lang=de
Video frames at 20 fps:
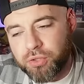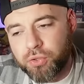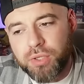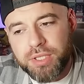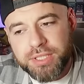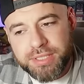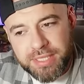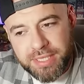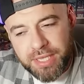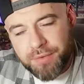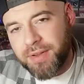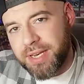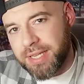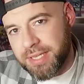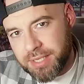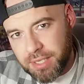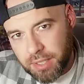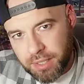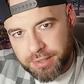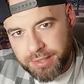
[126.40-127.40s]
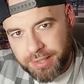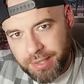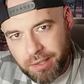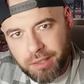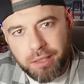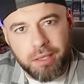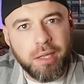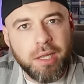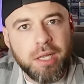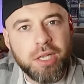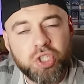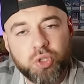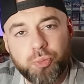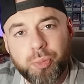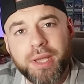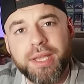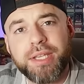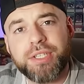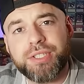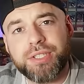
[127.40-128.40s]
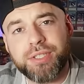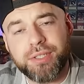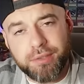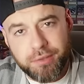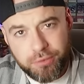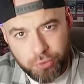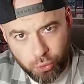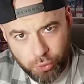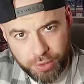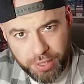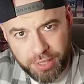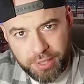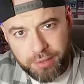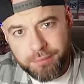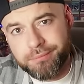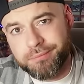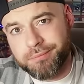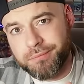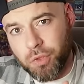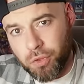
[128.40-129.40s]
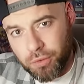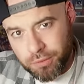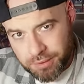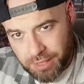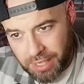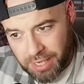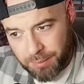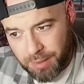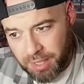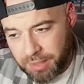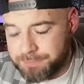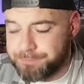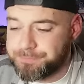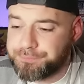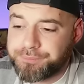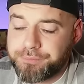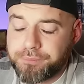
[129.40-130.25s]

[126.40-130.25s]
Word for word: natürlich die jeweiligen Charaktere, sprich Yugi und Kaiba.